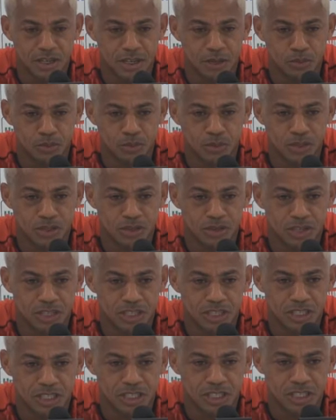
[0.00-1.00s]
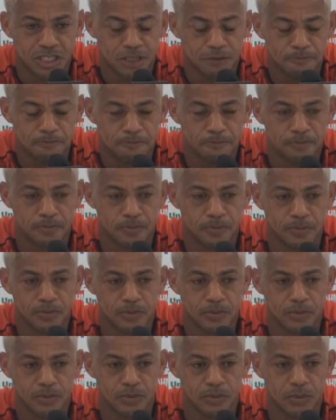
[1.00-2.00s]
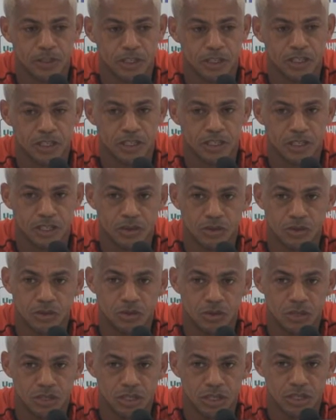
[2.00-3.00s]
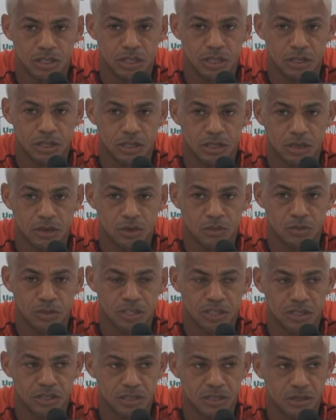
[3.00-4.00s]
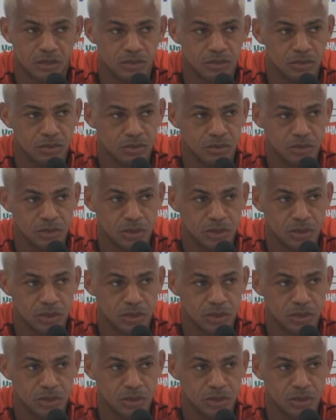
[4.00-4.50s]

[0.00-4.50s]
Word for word: na posição que a gente que a gente se encontra na, na competição,